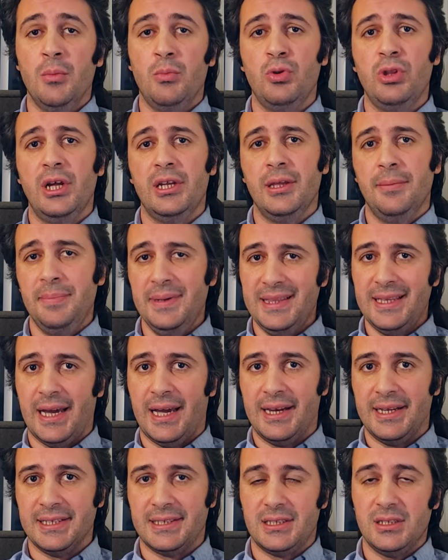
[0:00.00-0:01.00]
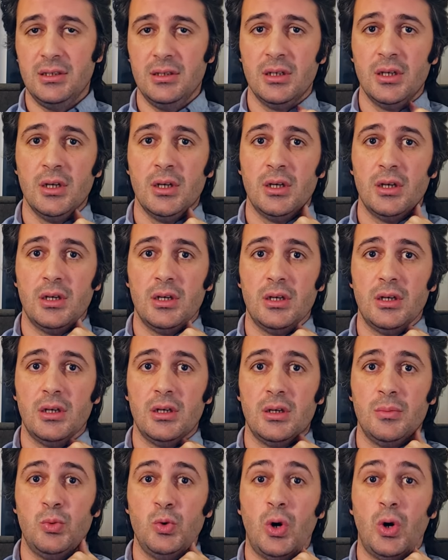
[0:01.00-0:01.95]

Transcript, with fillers: Bunlardan bir tanesi e,